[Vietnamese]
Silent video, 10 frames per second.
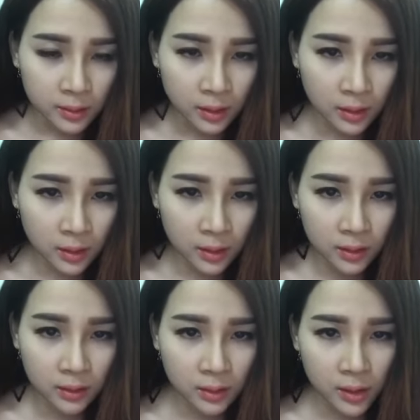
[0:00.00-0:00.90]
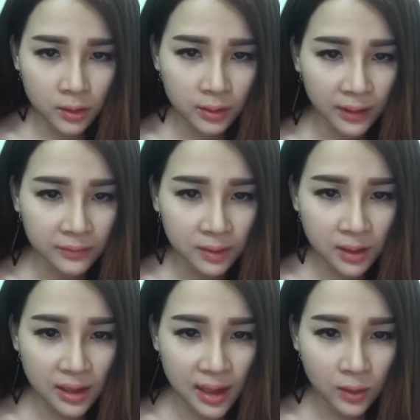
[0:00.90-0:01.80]
Thì chỉ cách tại vì
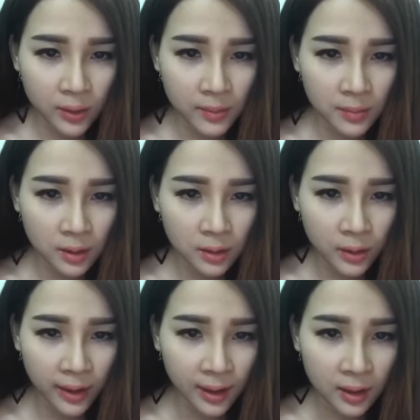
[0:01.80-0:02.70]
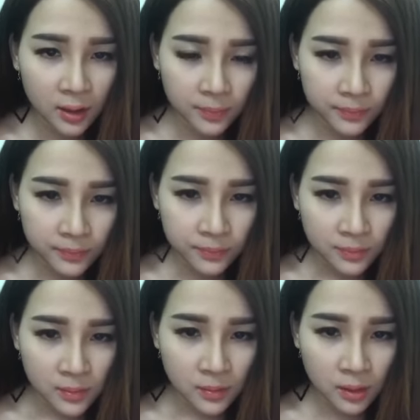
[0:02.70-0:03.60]
cái da của em nó khỏe đó,
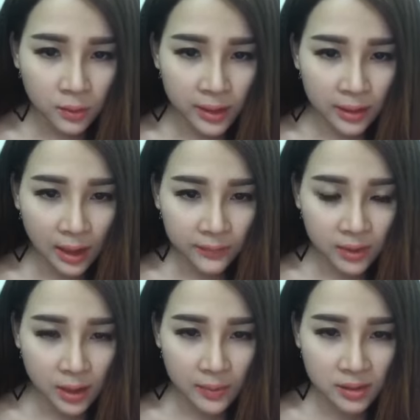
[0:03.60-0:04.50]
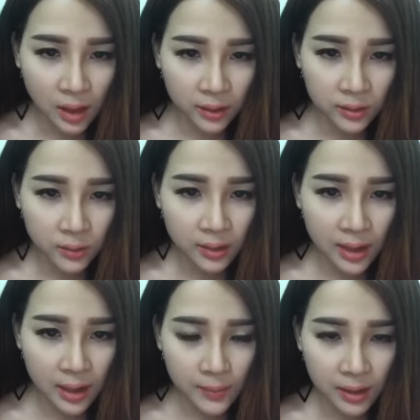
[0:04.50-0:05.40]
nhiều da tại vì em sợ nhiều cái
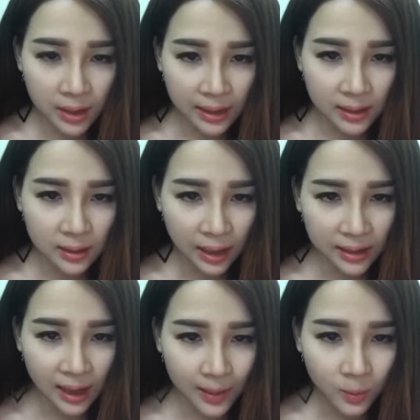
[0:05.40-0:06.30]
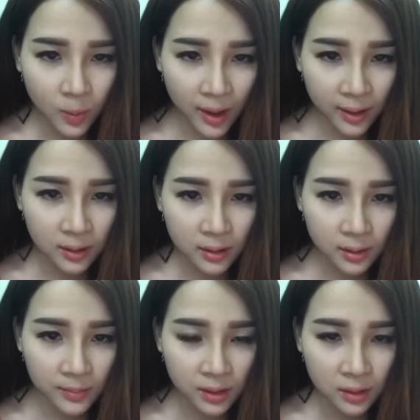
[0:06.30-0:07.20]
da nó bị nhạy nhạy cảm quá cho
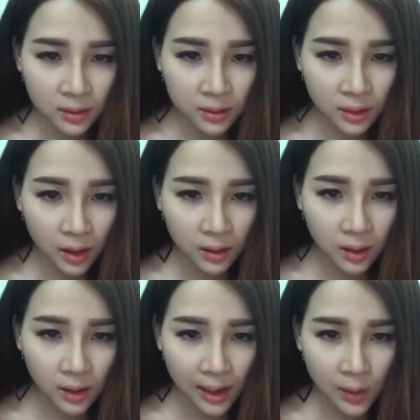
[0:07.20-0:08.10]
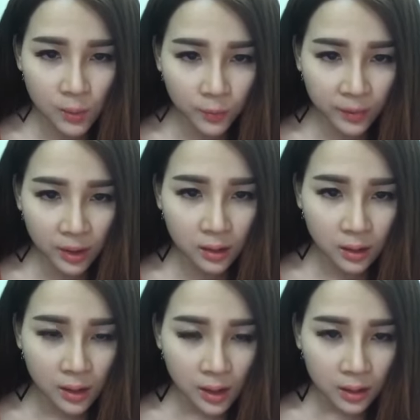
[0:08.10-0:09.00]
nên mình ngưng hơi lâu một tí,
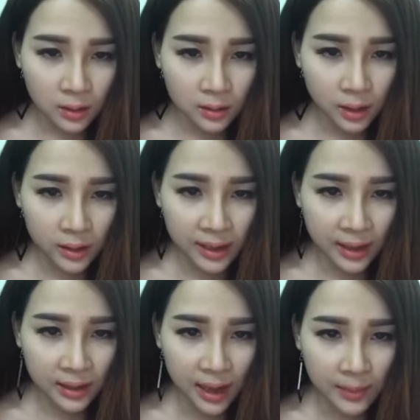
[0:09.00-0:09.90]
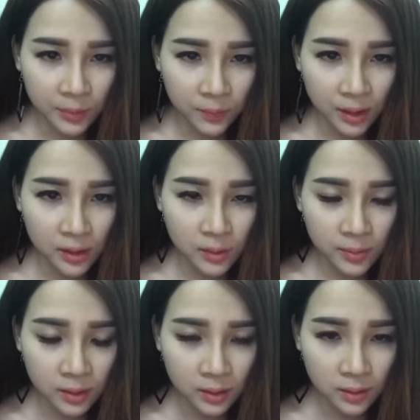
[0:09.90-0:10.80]
thời gian dài một tí rồi
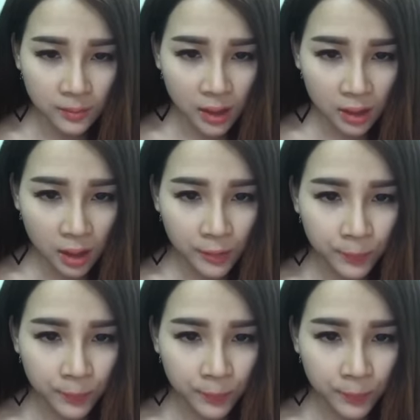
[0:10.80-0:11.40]
mình mới